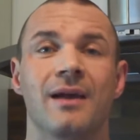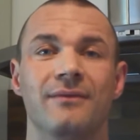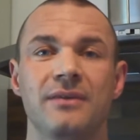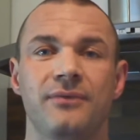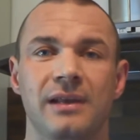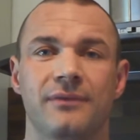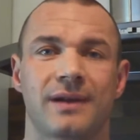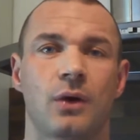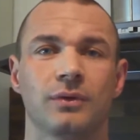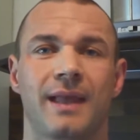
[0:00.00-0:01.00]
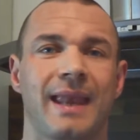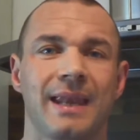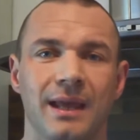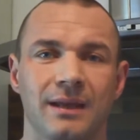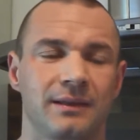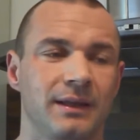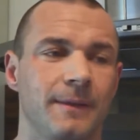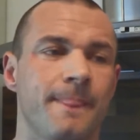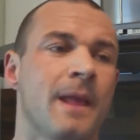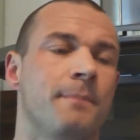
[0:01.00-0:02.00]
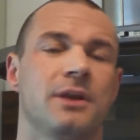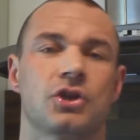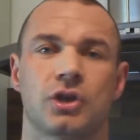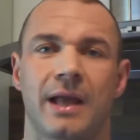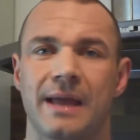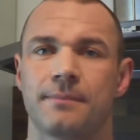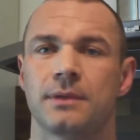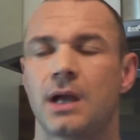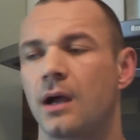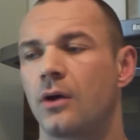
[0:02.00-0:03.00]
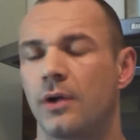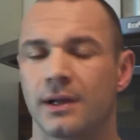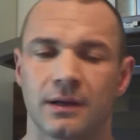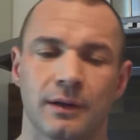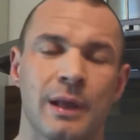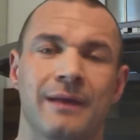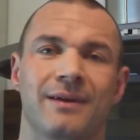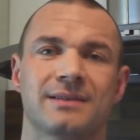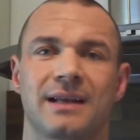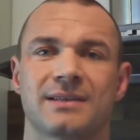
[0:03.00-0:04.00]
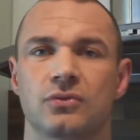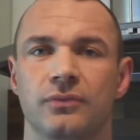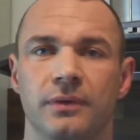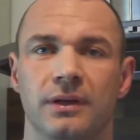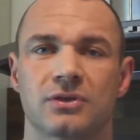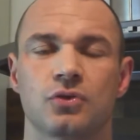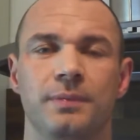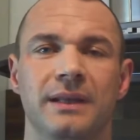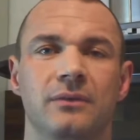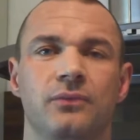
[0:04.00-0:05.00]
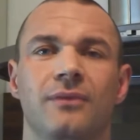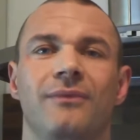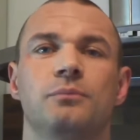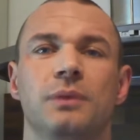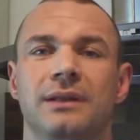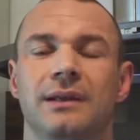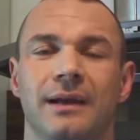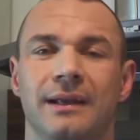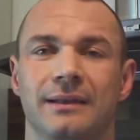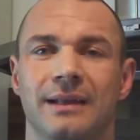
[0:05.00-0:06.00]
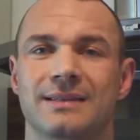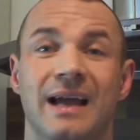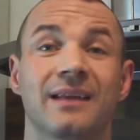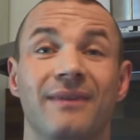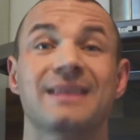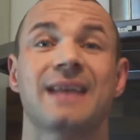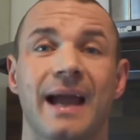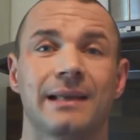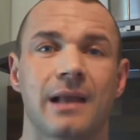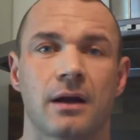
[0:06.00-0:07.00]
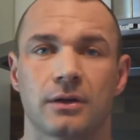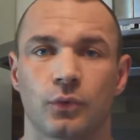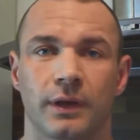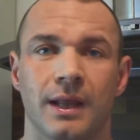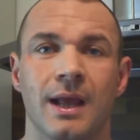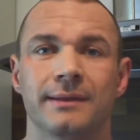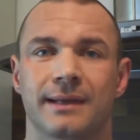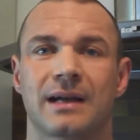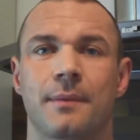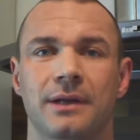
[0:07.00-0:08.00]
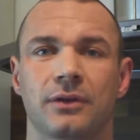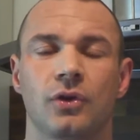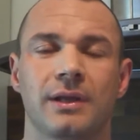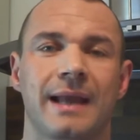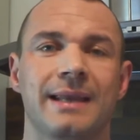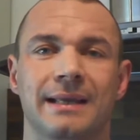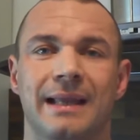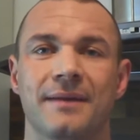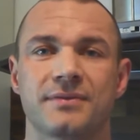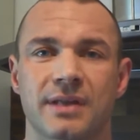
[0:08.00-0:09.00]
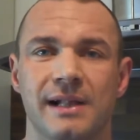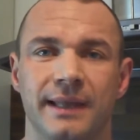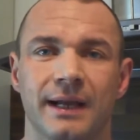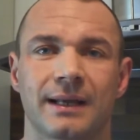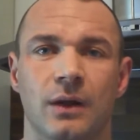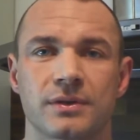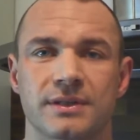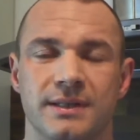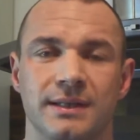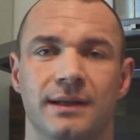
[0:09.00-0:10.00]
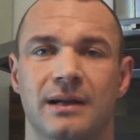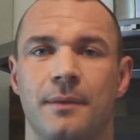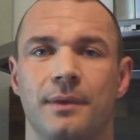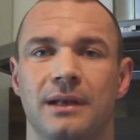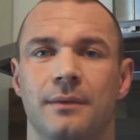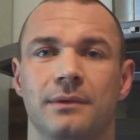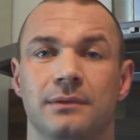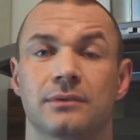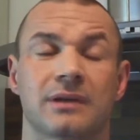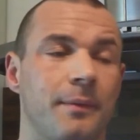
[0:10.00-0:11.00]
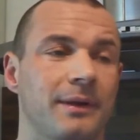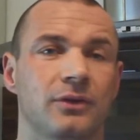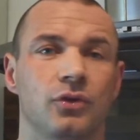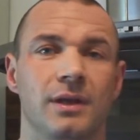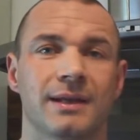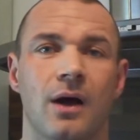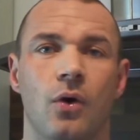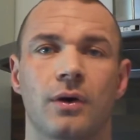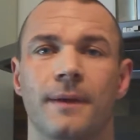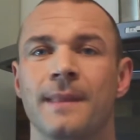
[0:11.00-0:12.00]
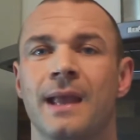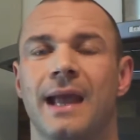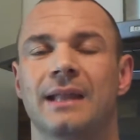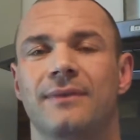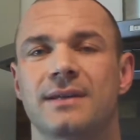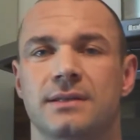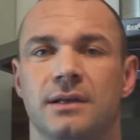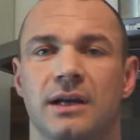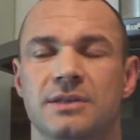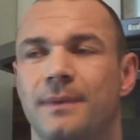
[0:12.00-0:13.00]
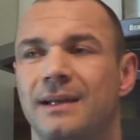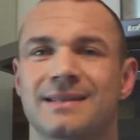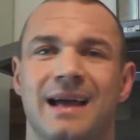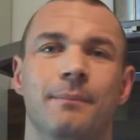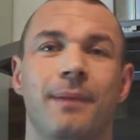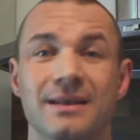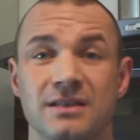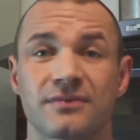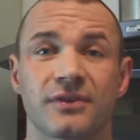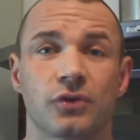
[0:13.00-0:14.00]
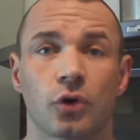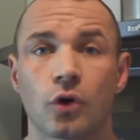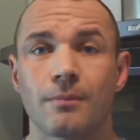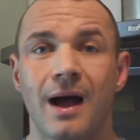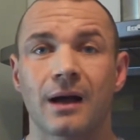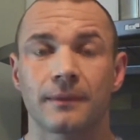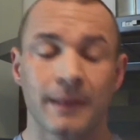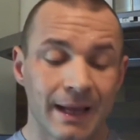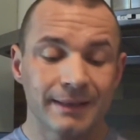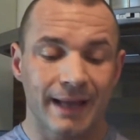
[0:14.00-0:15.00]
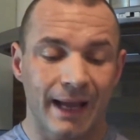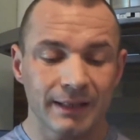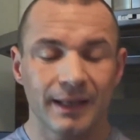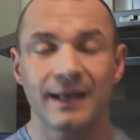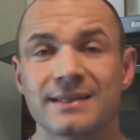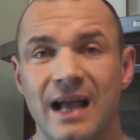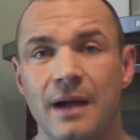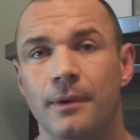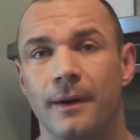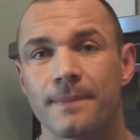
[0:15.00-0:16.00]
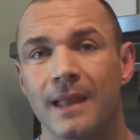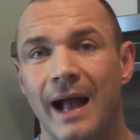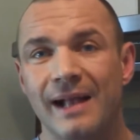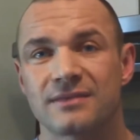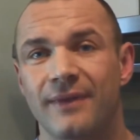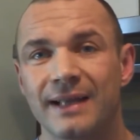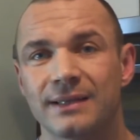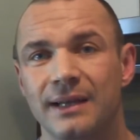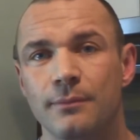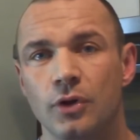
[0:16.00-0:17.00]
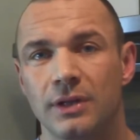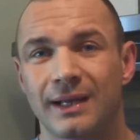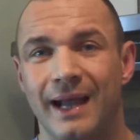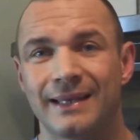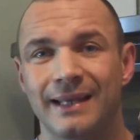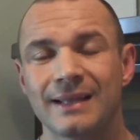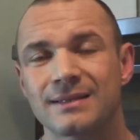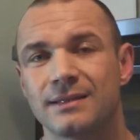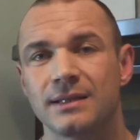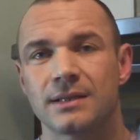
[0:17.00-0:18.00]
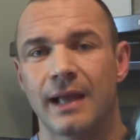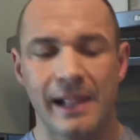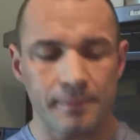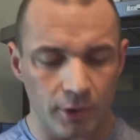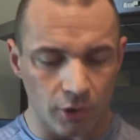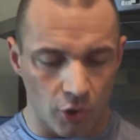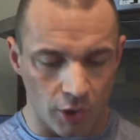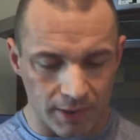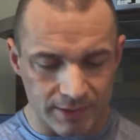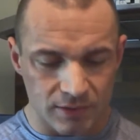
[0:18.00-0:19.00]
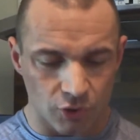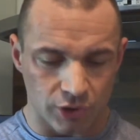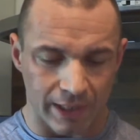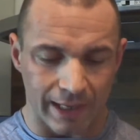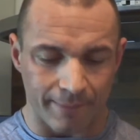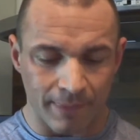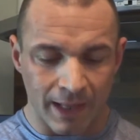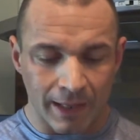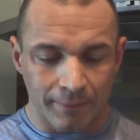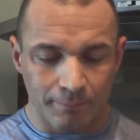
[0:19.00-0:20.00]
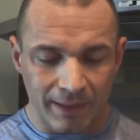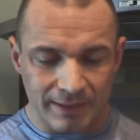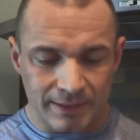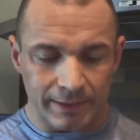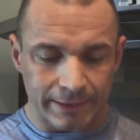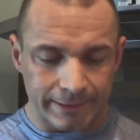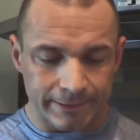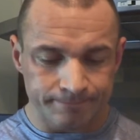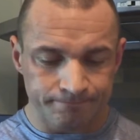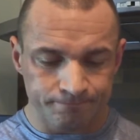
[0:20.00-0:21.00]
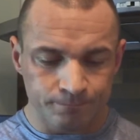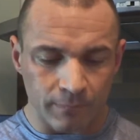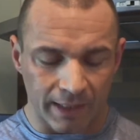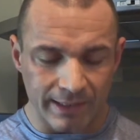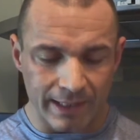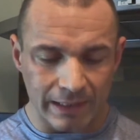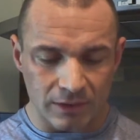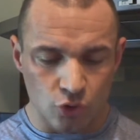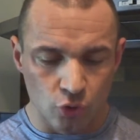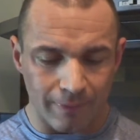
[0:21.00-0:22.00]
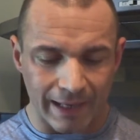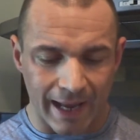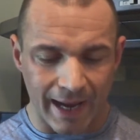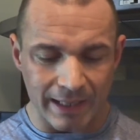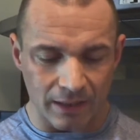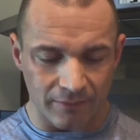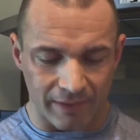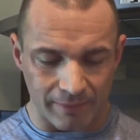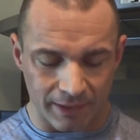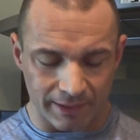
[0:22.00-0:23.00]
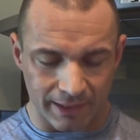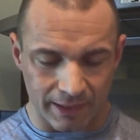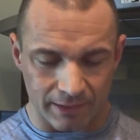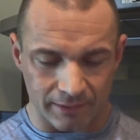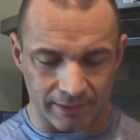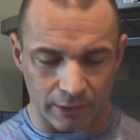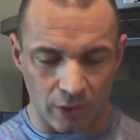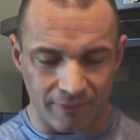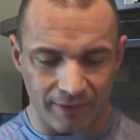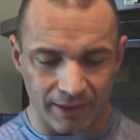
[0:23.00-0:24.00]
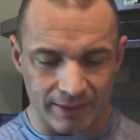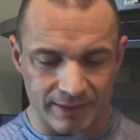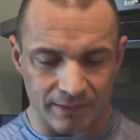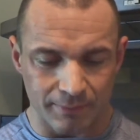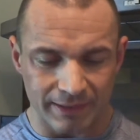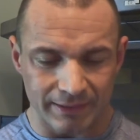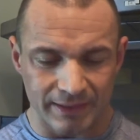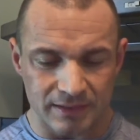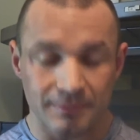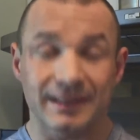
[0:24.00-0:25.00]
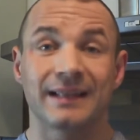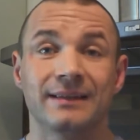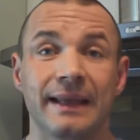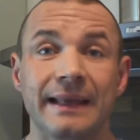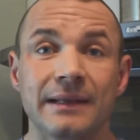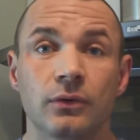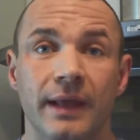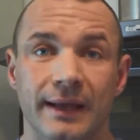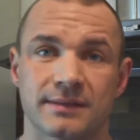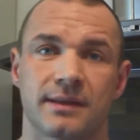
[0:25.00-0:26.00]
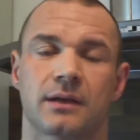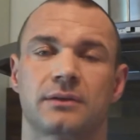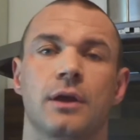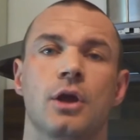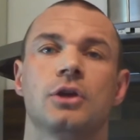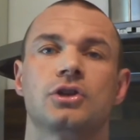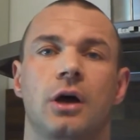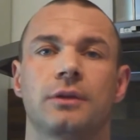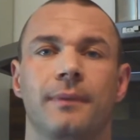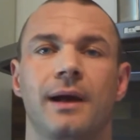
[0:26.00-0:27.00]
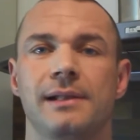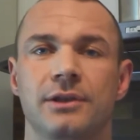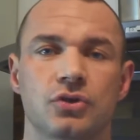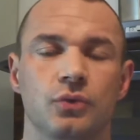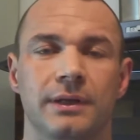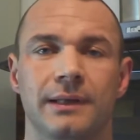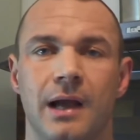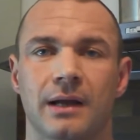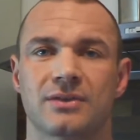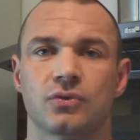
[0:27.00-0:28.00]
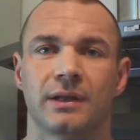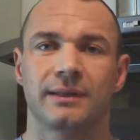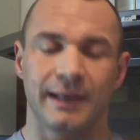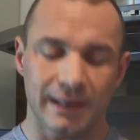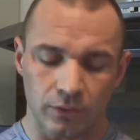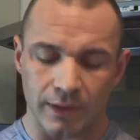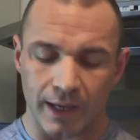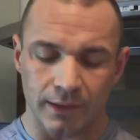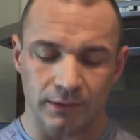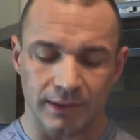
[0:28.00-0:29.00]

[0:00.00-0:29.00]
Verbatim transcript: Wie viele Frauen kenne ich, die mir schreiben, ja Holger, was hast du äh, zu bieten für, mit, äh, in, in, Sachen Wassereinlagerungen? Da kann man natürlich einige Lifestyle-Dinger rausziehen, da kann man, äh, kann man natürlich auch etwas äh, erstmal in Sachen Basisversorgung machen. Dann aber als weitere Möglichkeit jetzt diese Halbbanner Hörst zur Stelle mit, ähm, ich nenne jetzt nur mal einen, weil mir der äh, geläufig ist, mit diesem Dandelion-Extrakt. Schaut mal die Studienlage zu Dandelion an.